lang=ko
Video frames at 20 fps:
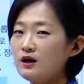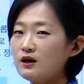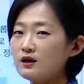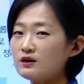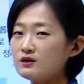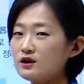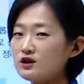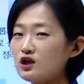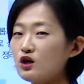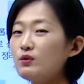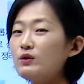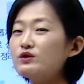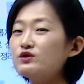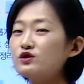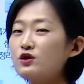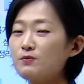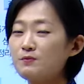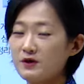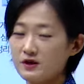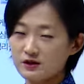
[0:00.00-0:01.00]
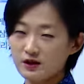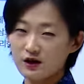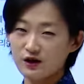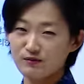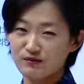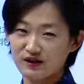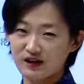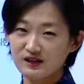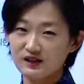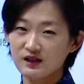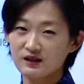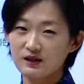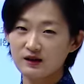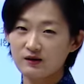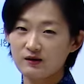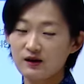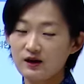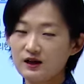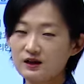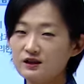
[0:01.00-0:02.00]
근데 서원 철폐 사업을
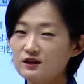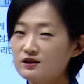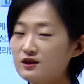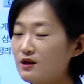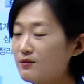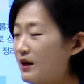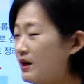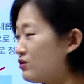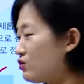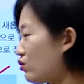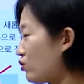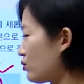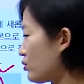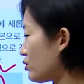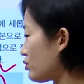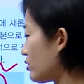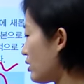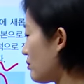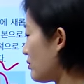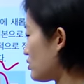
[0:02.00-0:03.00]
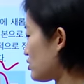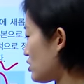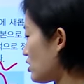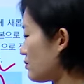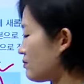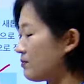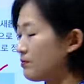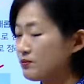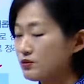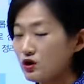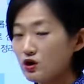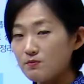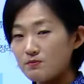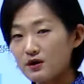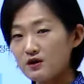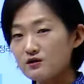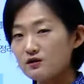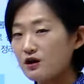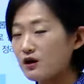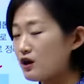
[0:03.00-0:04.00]
하잖아요. 그때 만동묘도 한번 철,
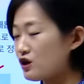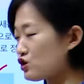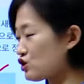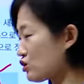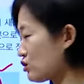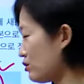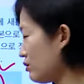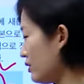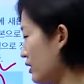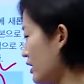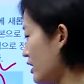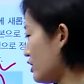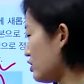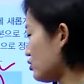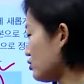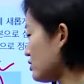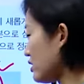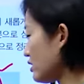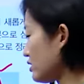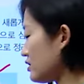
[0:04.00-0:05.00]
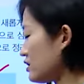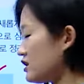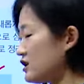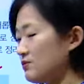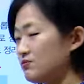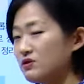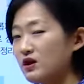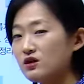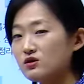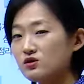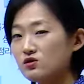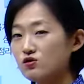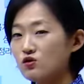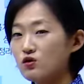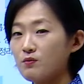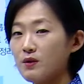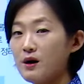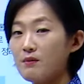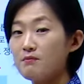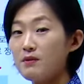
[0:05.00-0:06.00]
철폐를 해가지고 유생들이
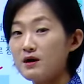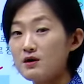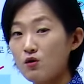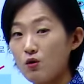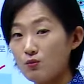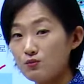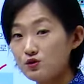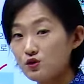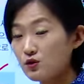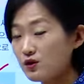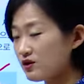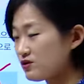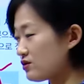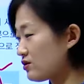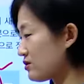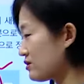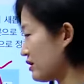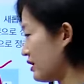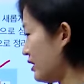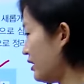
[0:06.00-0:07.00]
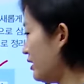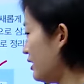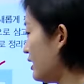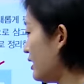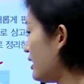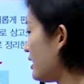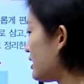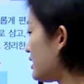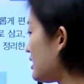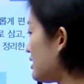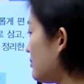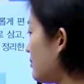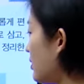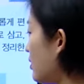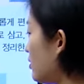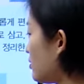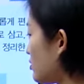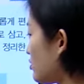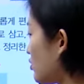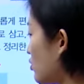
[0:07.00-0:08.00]
집단적으로 반발을 엄청 했었어요. 이
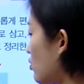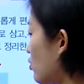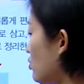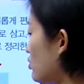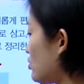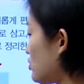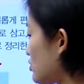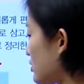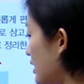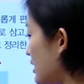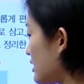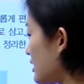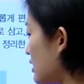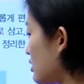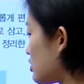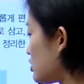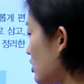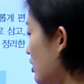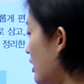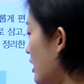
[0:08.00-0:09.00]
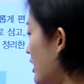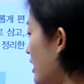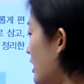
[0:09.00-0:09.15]
번으로 고를 수가 있겠죠.